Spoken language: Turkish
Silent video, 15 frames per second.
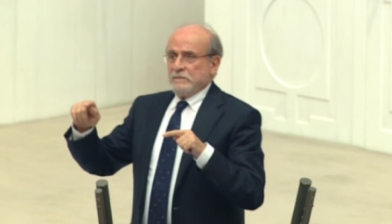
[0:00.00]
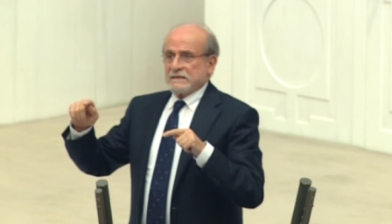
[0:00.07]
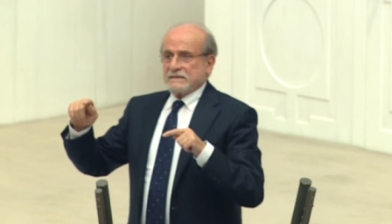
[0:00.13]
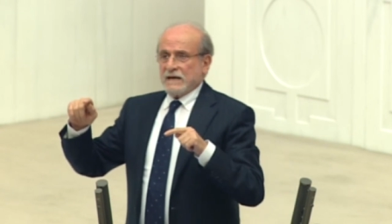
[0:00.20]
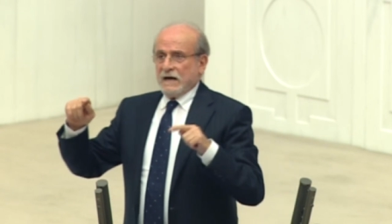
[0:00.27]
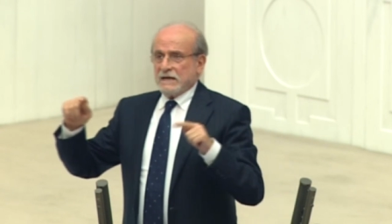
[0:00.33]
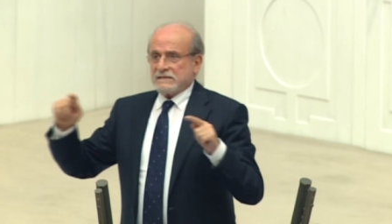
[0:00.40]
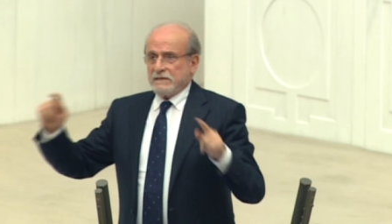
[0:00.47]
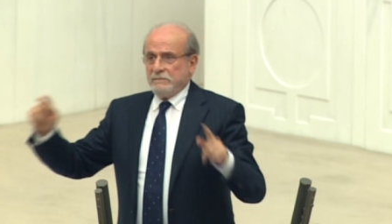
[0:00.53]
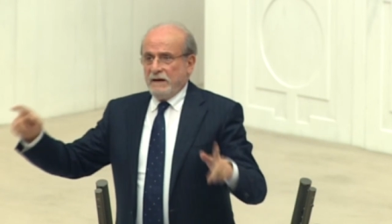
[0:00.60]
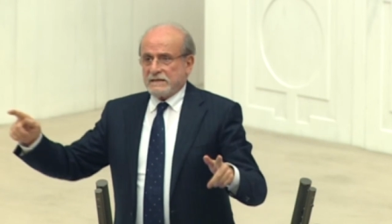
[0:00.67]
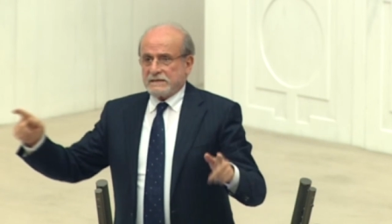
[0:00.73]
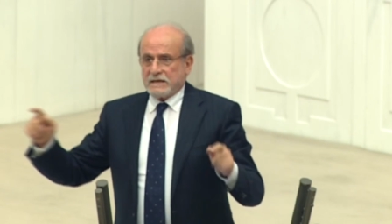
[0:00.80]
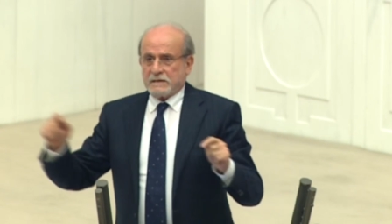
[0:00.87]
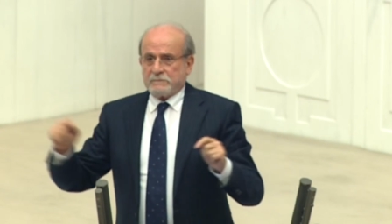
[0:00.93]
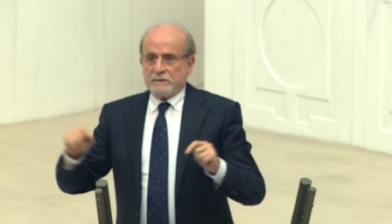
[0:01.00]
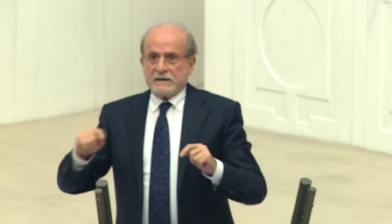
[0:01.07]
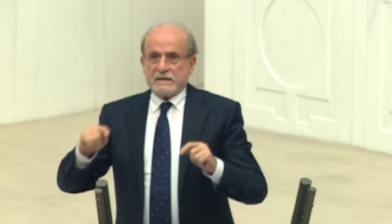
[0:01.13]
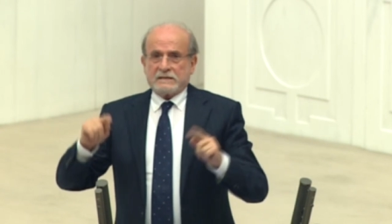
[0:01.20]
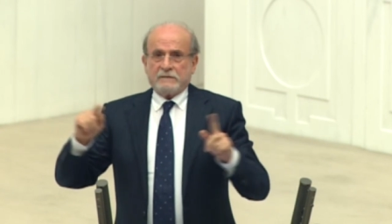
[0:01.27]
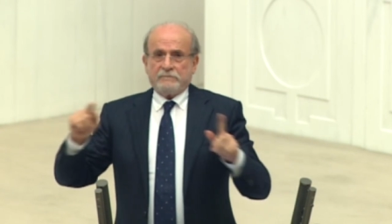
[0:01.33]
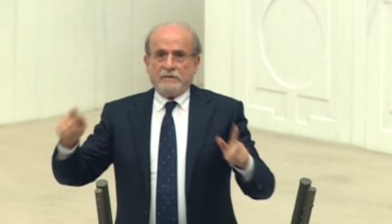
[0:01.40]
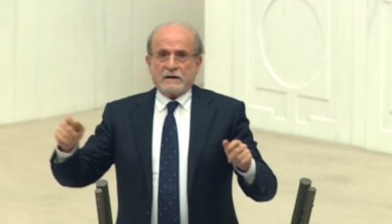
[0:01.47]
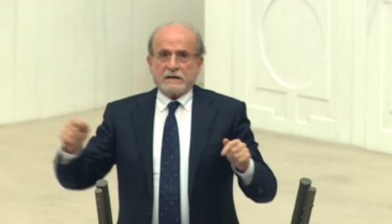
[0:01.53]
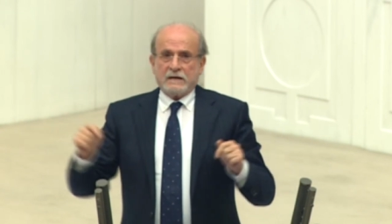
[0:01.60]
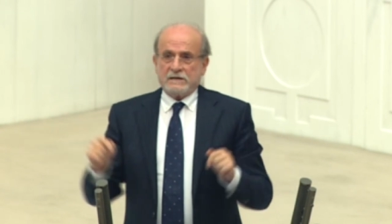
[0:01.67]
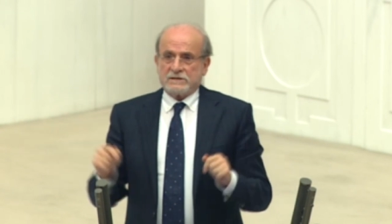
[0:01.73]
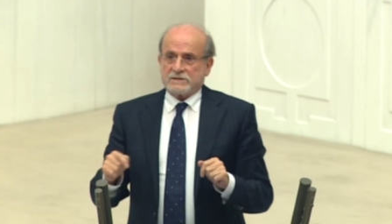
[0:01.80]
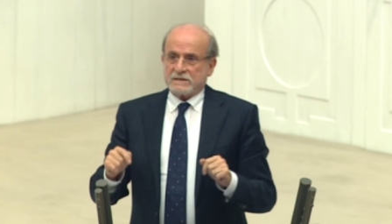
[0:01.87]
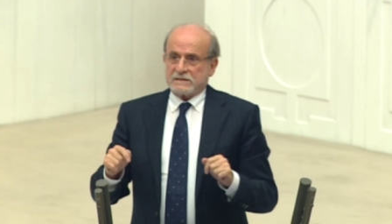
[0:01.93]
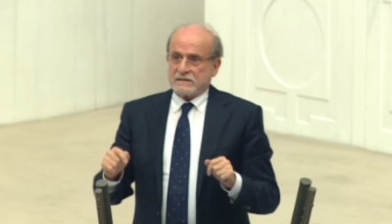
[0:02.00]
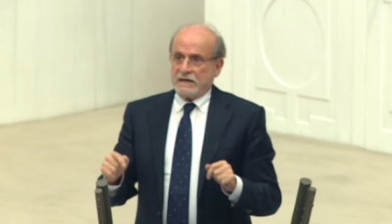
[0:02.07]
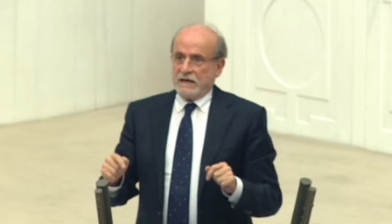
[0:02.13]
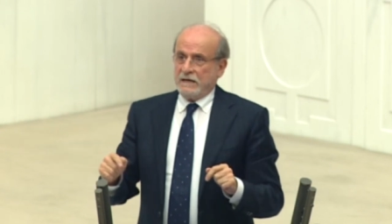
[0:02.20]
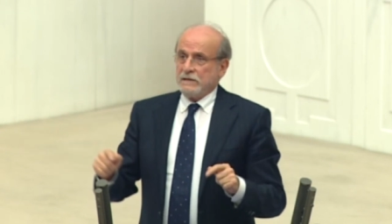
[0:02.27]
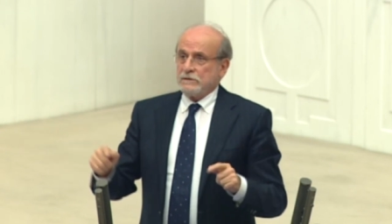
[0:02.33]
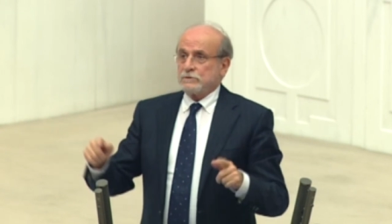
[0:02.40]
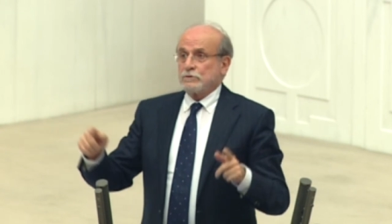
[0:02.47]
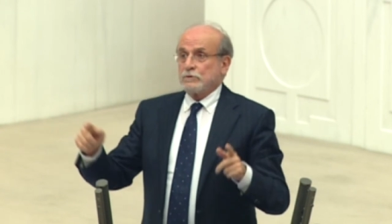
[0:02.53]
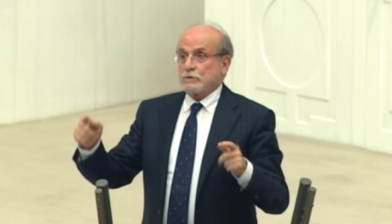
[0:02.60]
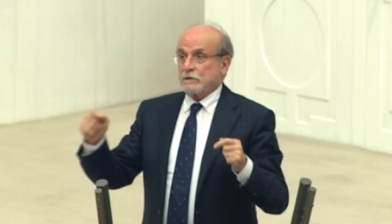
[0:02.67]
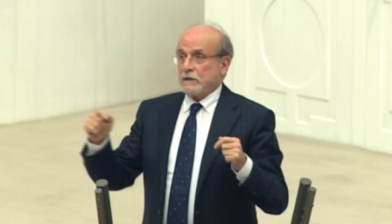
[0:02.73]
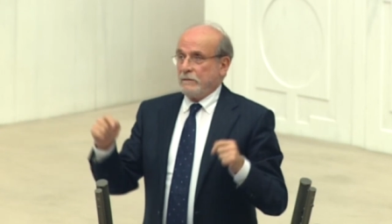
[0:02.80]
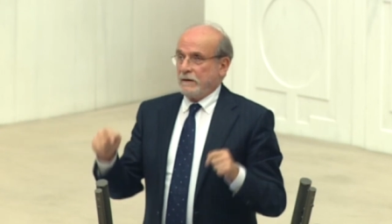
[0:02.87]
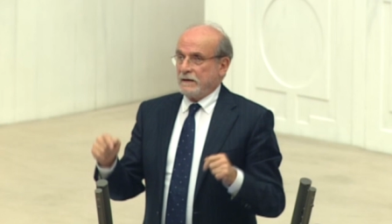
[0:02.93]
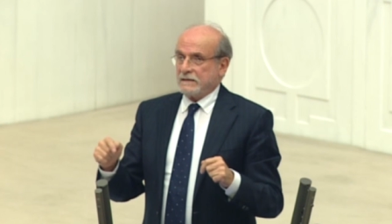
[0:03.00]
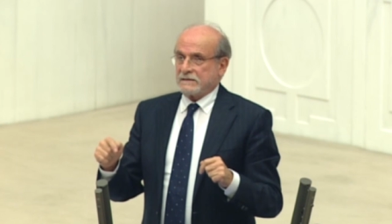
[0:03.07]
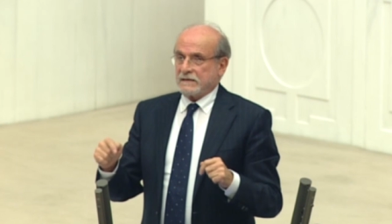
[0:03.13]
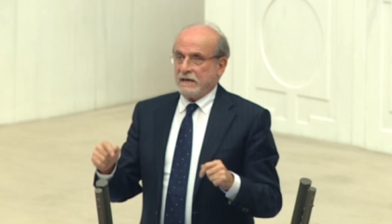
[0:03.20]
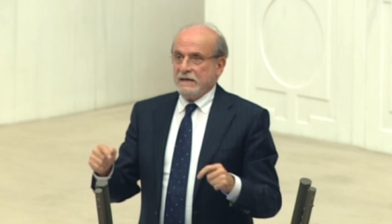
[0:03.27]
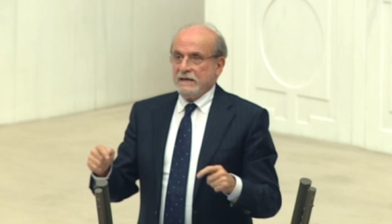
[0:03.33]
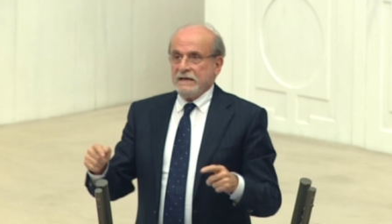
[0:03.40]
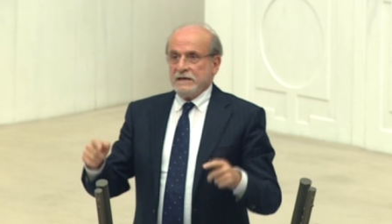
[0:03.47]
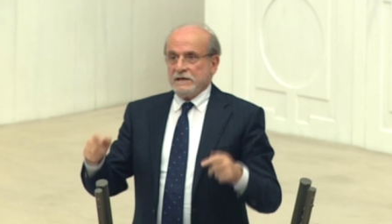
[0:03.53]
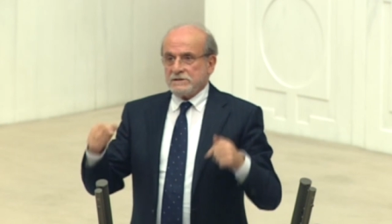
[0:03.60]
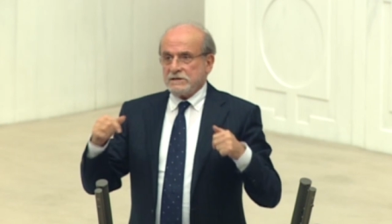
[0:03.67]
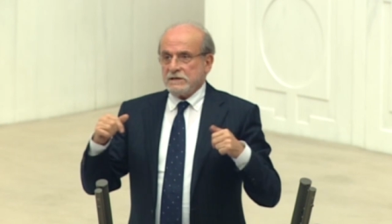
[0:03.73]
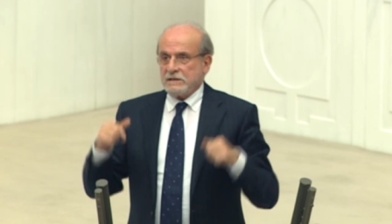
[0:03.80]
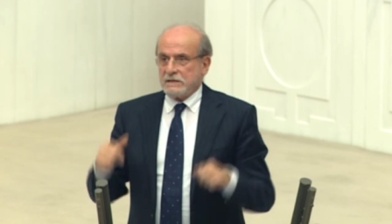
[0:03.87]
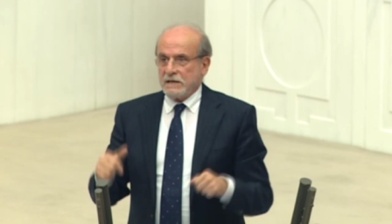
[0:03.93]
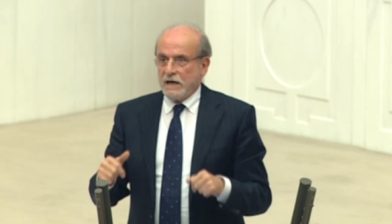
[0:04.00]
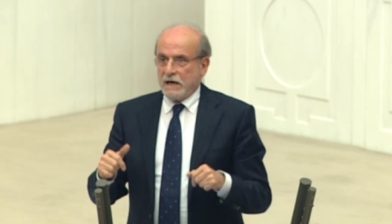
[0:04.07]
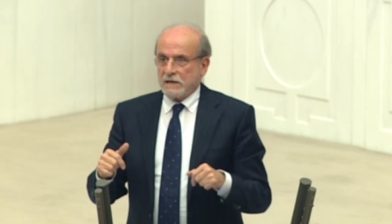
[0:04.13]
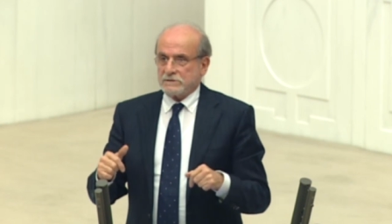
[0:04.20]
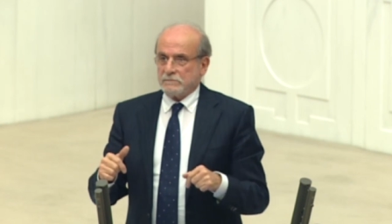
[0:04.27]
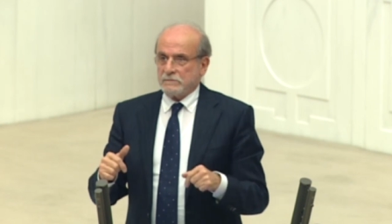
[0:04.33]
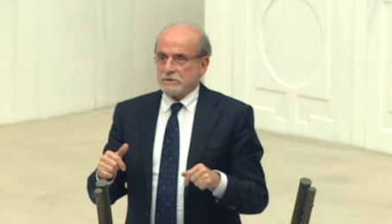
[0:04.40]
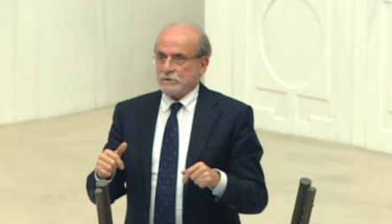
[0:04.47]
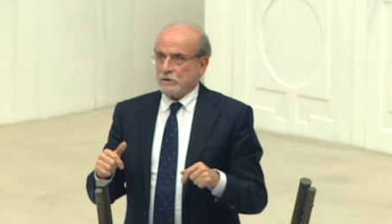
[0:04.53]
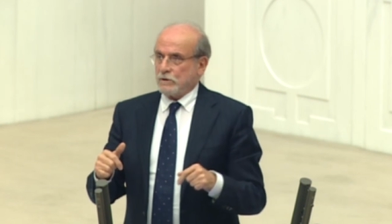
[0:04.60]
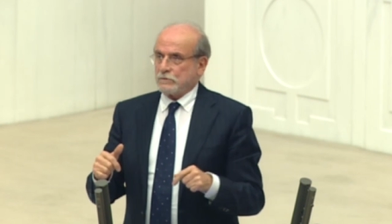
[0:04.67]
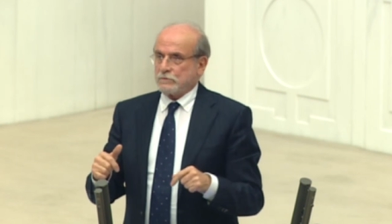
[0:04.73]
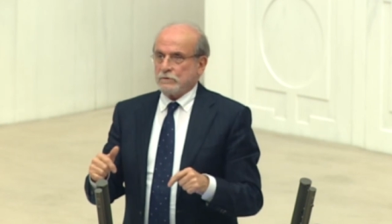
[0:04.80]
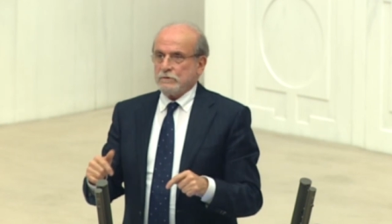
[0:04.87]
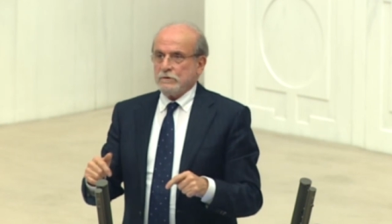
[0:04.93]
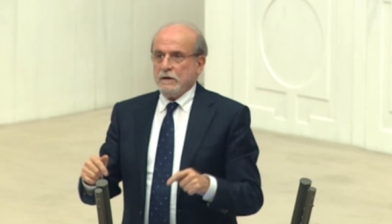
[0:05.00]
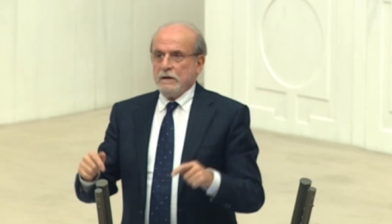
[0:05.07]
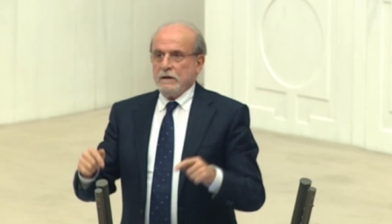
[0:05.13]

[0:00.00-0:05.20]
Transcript: bizi asimetrik bir ittifak ilişkisine sürüklemenize hiç ihtiyacımız yoktur.